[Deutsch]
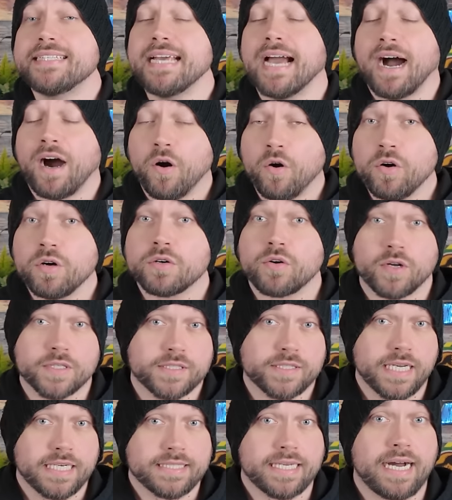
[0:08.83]
die auch,
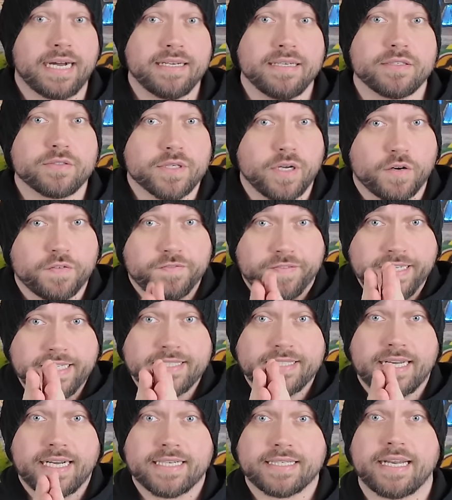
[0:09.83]
Gott sei Dank und auch
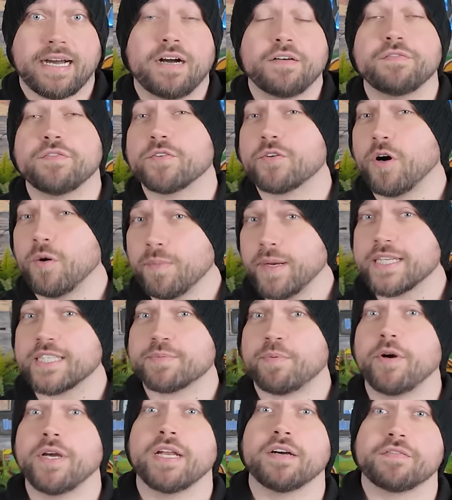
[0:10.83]
vielen Dank dafür,
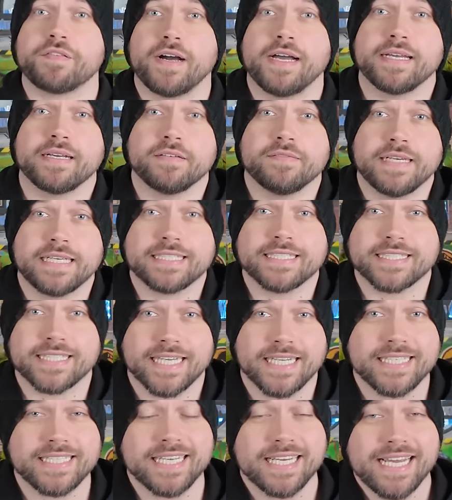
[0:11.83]
komplett spoilerfrei
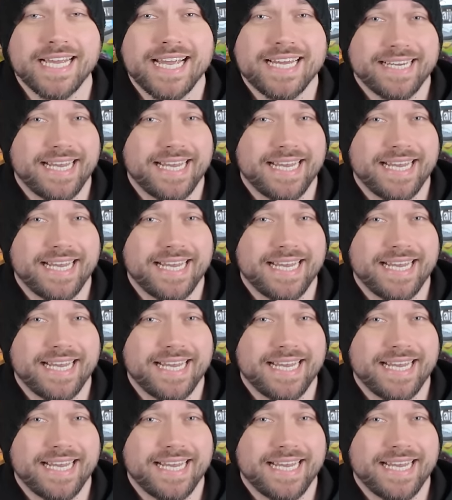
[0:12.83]
gewesen sind.